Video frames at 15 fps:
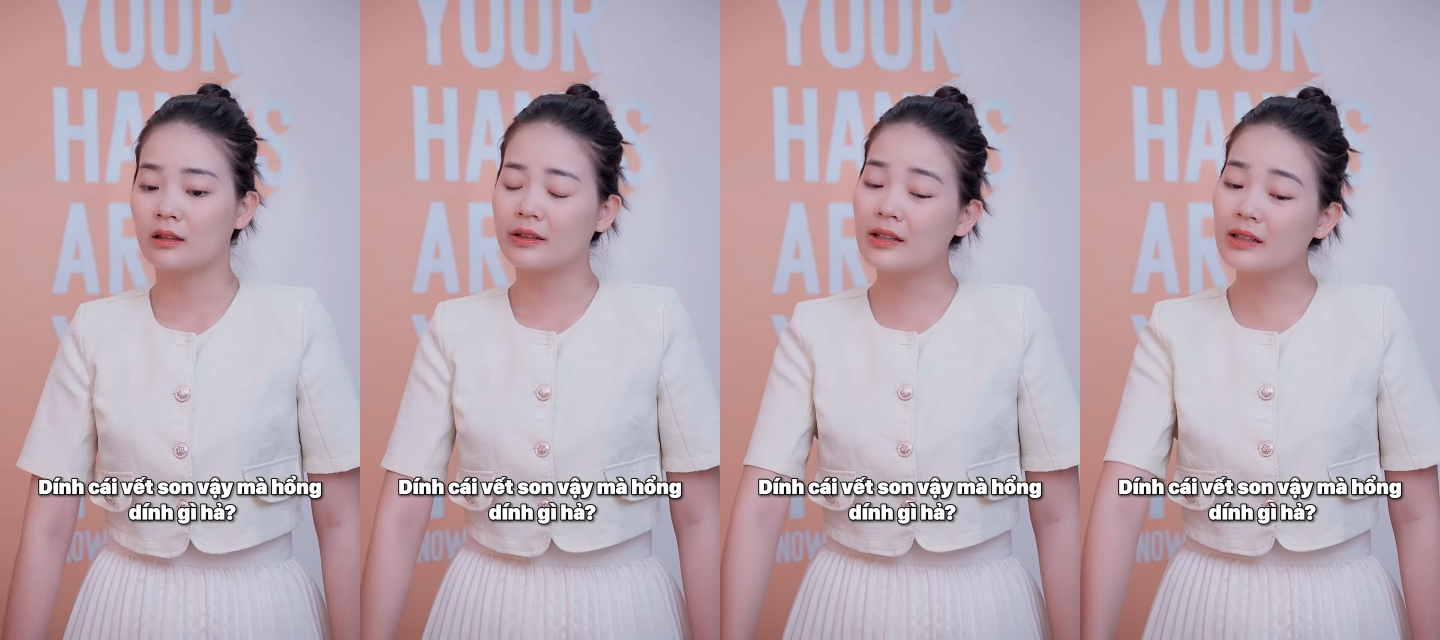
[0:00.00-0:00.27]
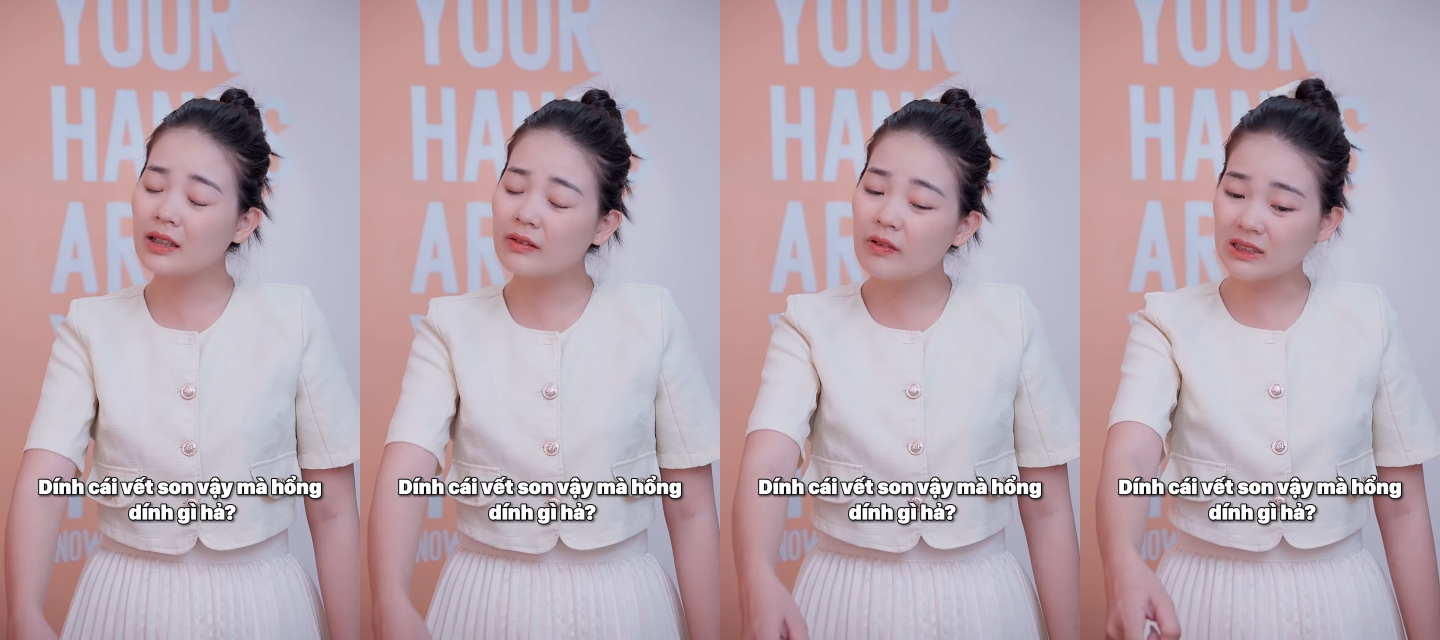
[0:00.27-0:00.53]

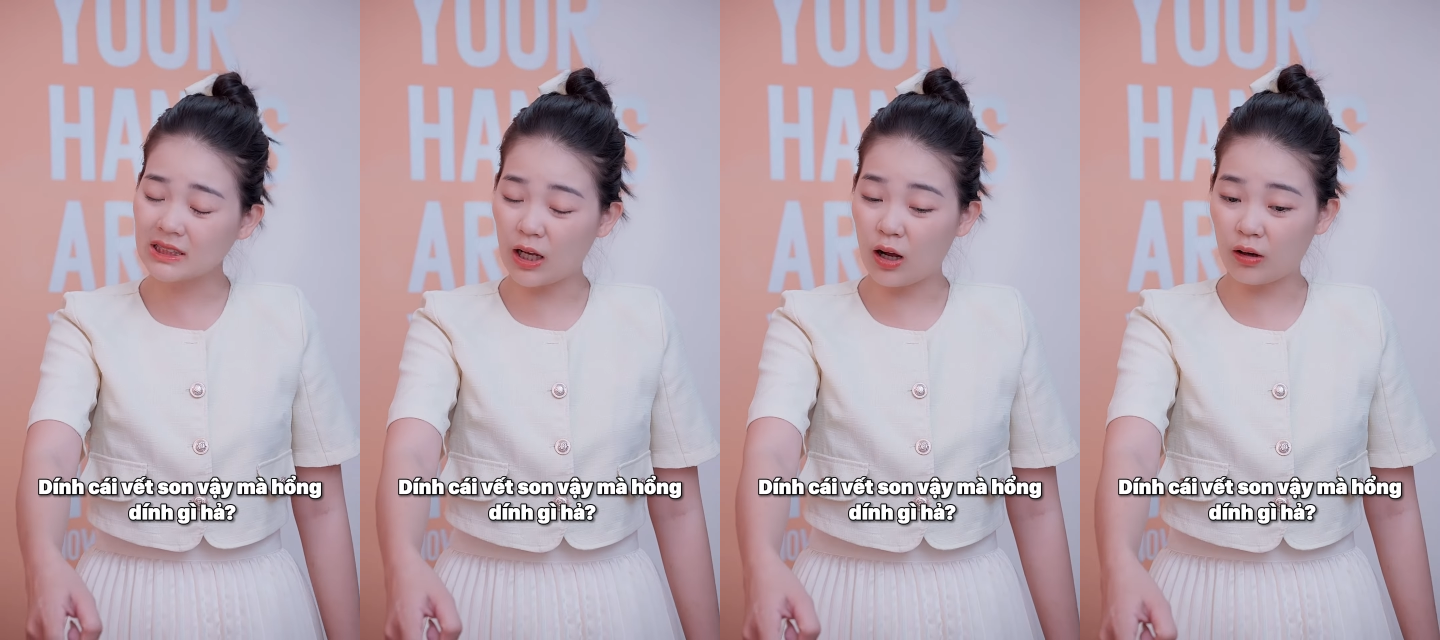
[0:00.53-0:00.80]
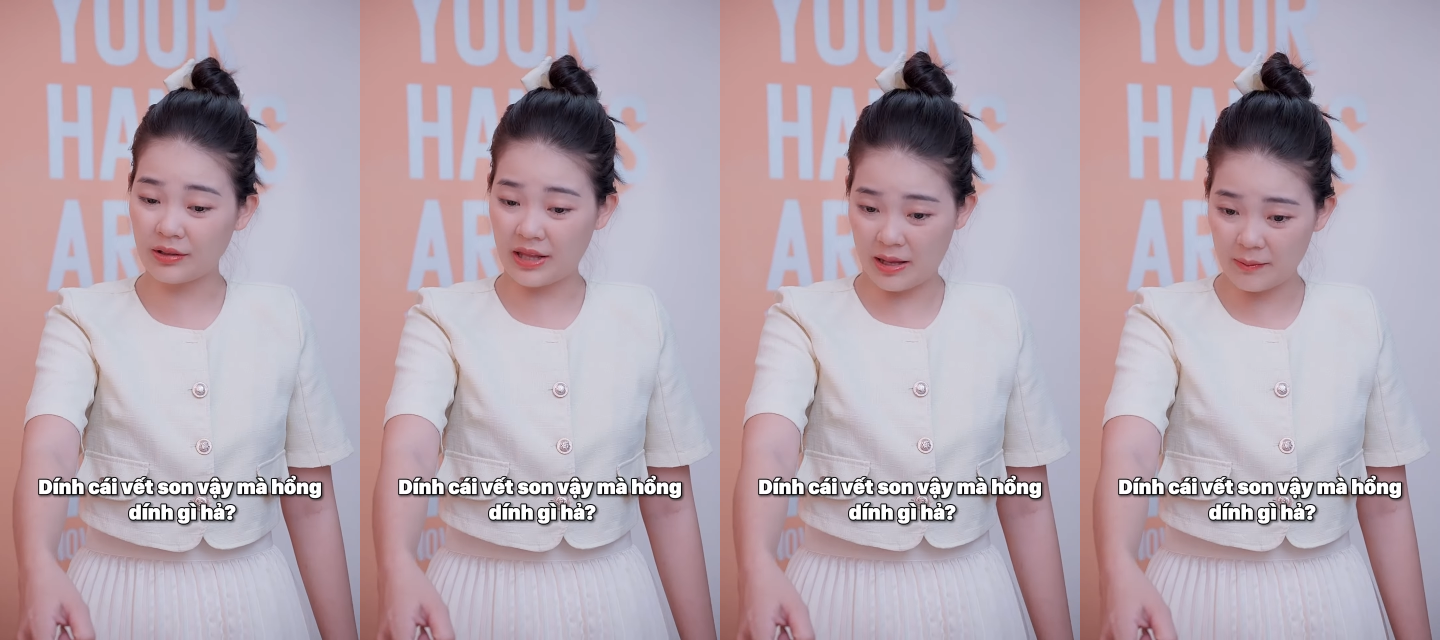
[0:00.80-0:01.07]
Dính cái vết
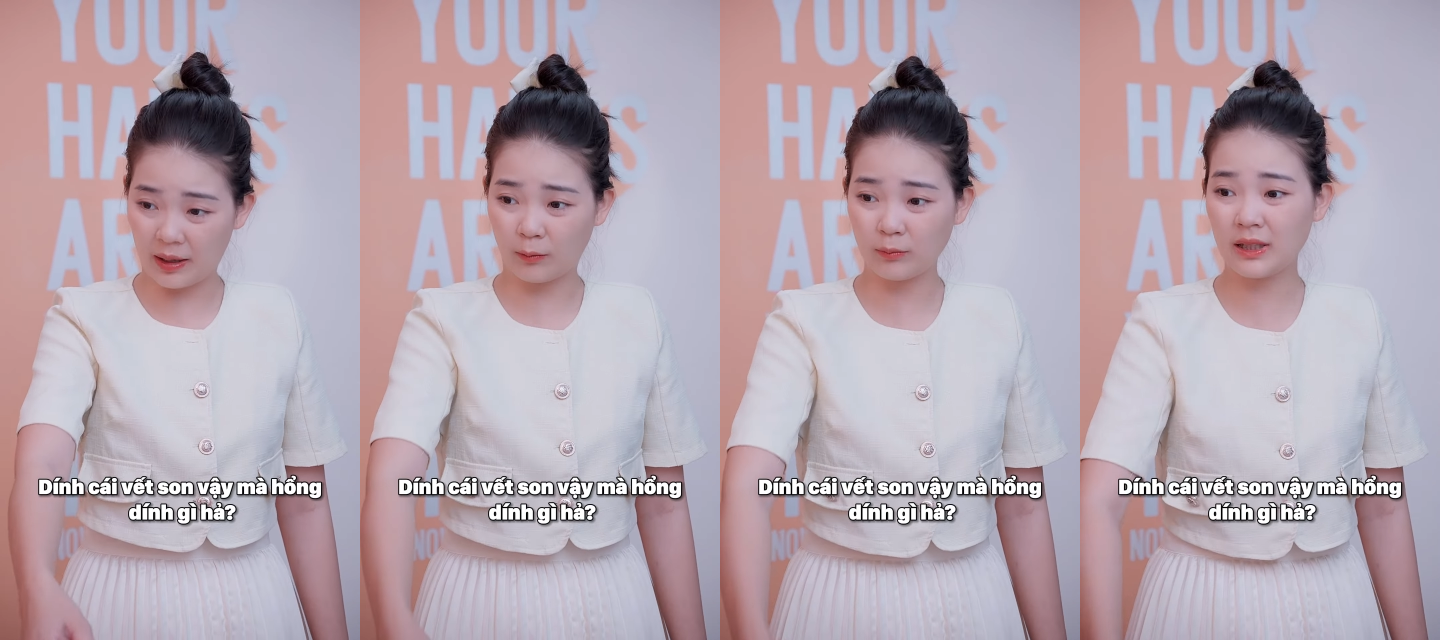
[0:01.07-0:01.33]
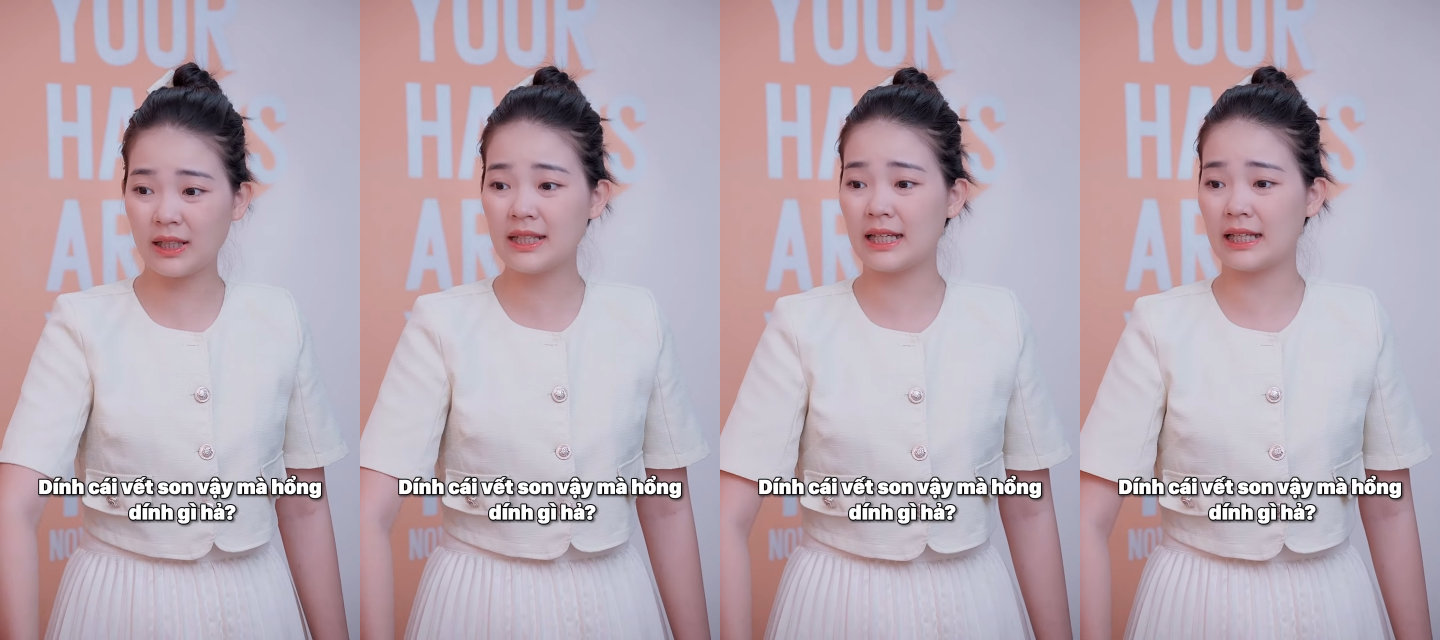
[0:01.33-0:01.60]
son vậy mà
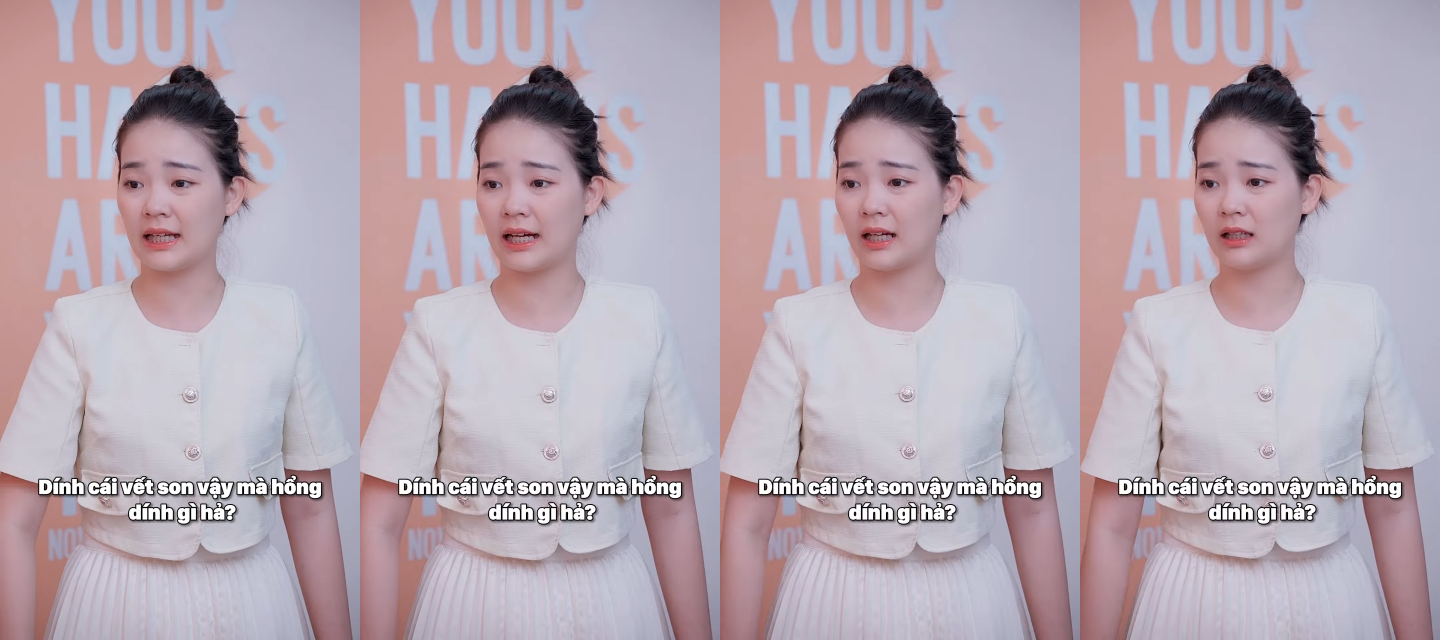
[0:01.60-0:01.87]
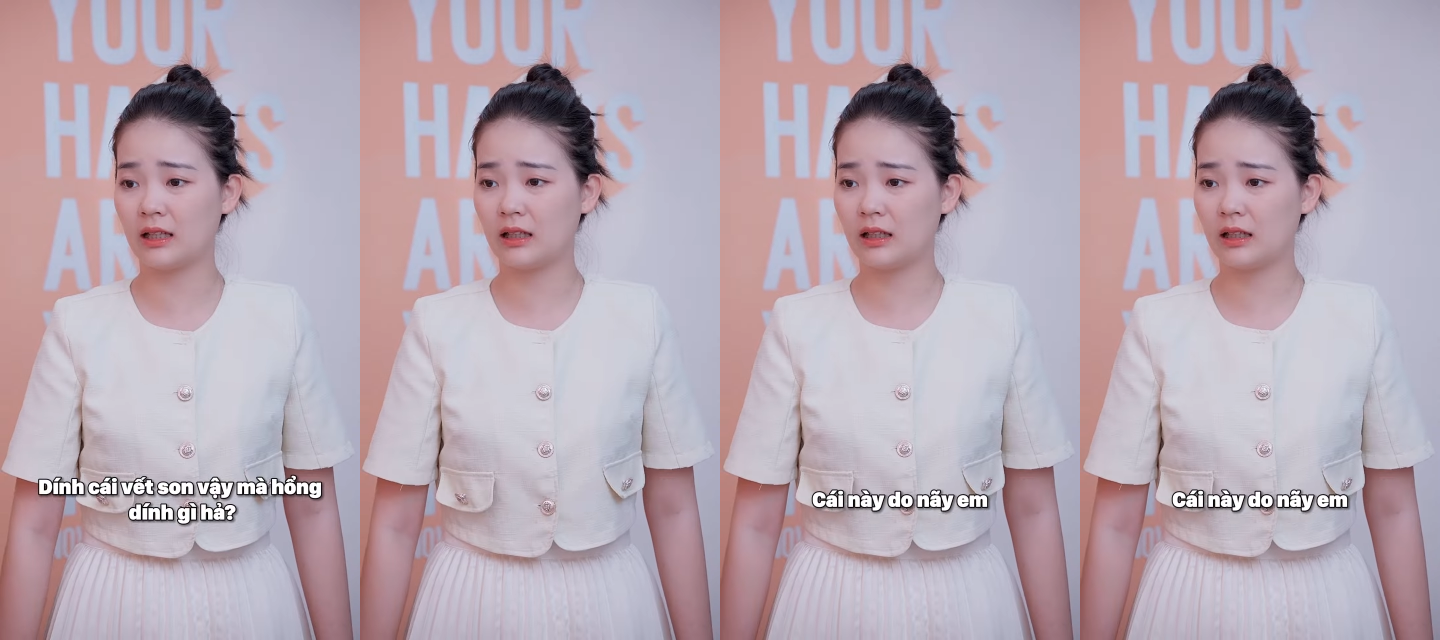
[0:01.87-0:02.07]
không dính gì hả?